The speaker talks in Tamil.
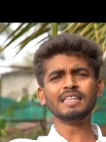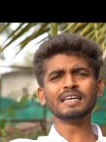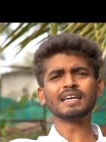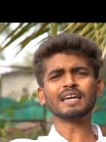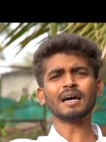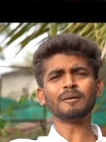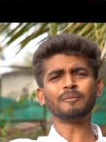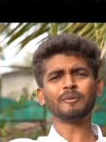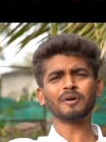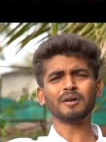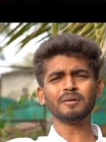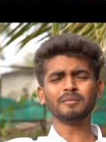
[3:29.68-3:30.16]

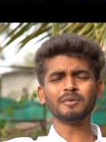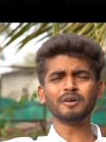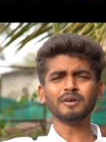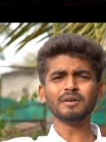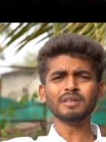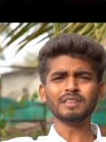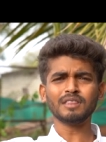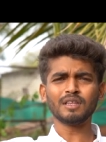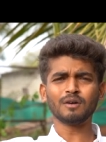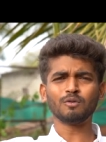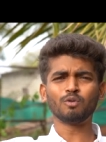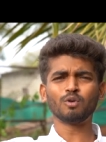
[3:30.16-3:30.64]

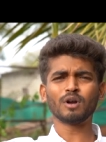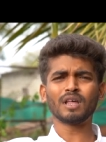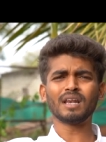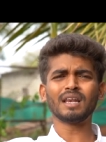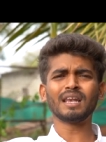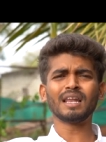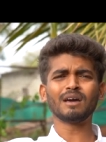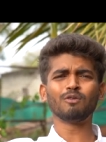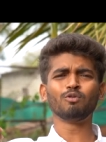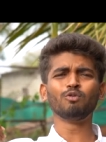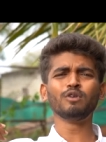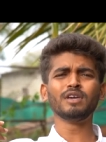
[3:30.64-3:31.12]
இதுக்கப்புறமும் இந்த
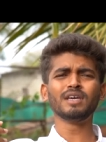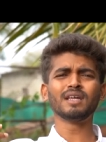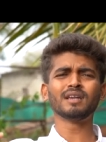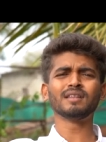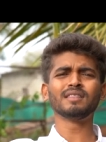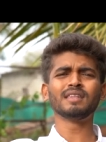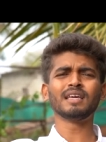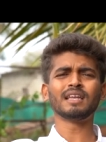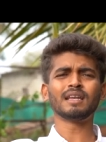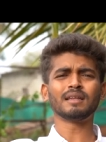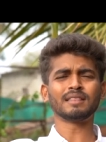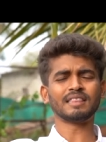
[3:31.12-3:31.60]
உடலில்
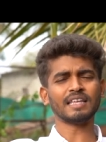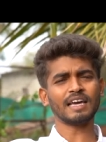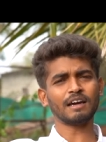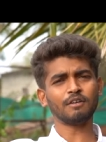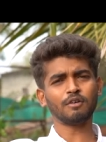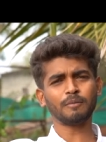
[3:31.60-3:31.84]
உயிர்ந்து என்ன